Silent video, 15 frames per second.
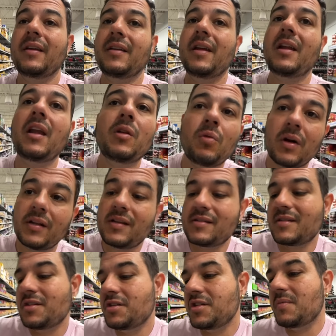e ele nunca
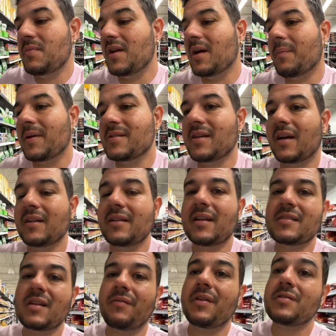desiste de mim, rapaziada. E
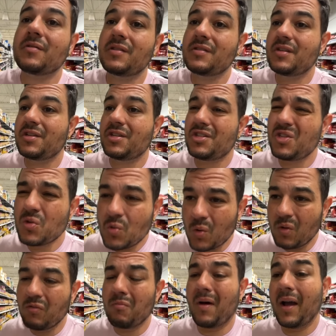dessa vez eu decidi de
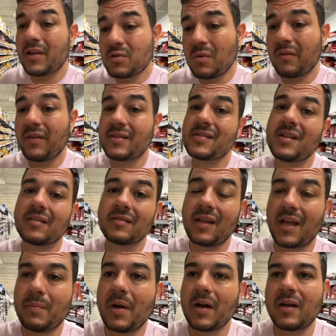novo, mais uma vez, tentar
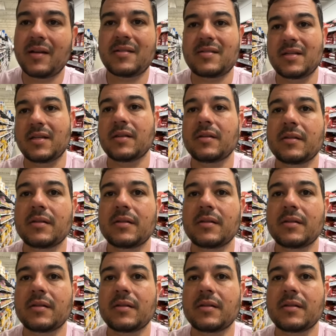emagrecer.